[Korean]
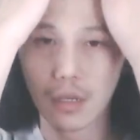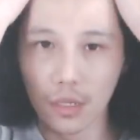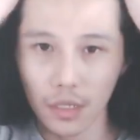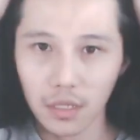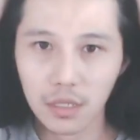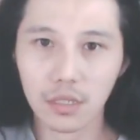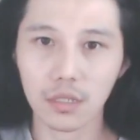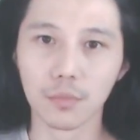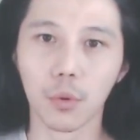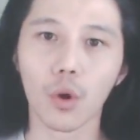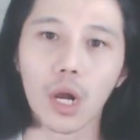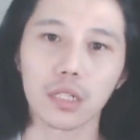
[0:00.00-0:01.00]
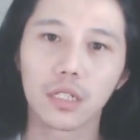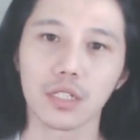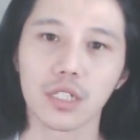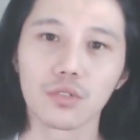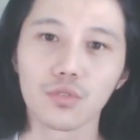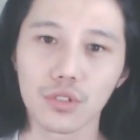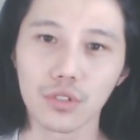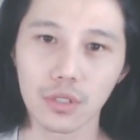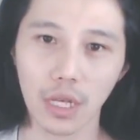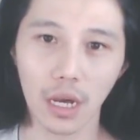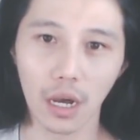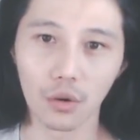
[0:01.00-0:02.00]
어그 복학생 친구들은
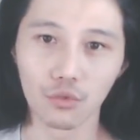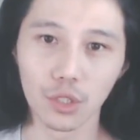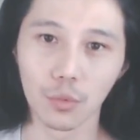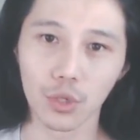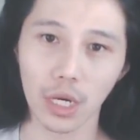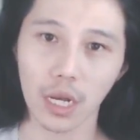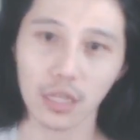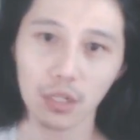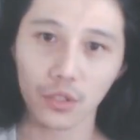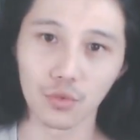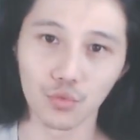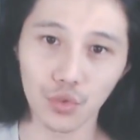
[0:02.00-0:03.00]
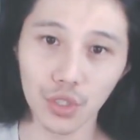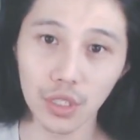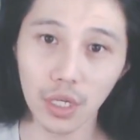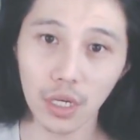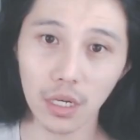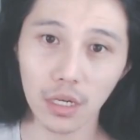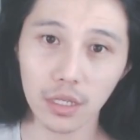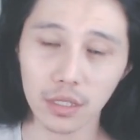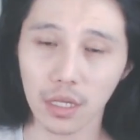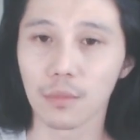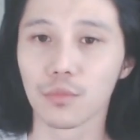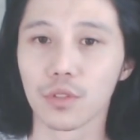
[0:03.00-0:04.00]
다 우리보다 한 학년 위에
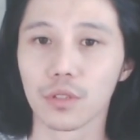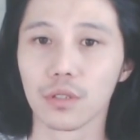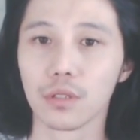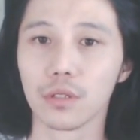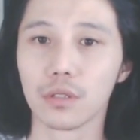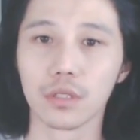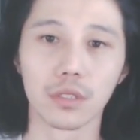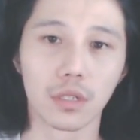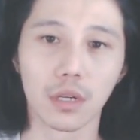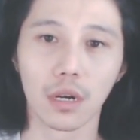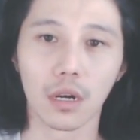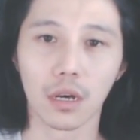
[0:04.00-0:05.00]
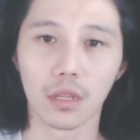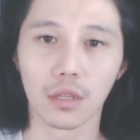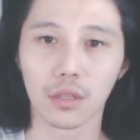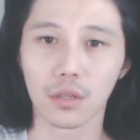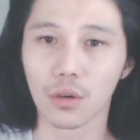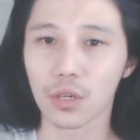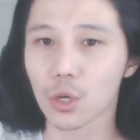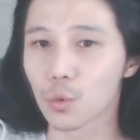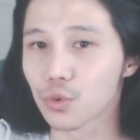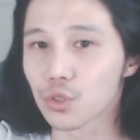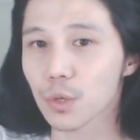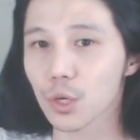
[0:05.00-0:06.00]
사람들이니까 형이라고
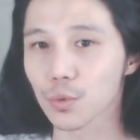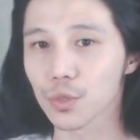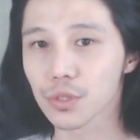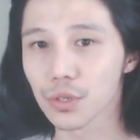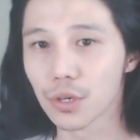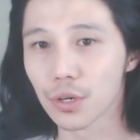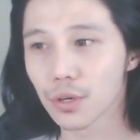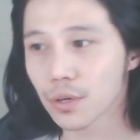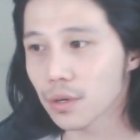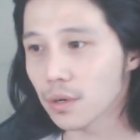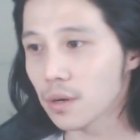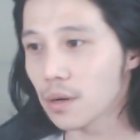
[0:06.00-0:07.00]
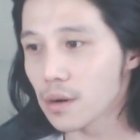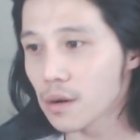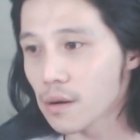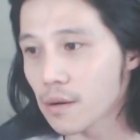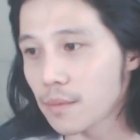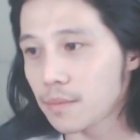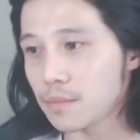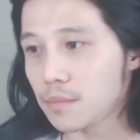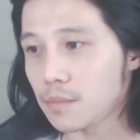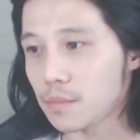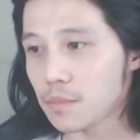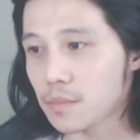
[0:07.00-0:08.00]
부를 수밖에 없었어요.
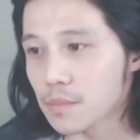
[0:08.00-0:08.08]
음.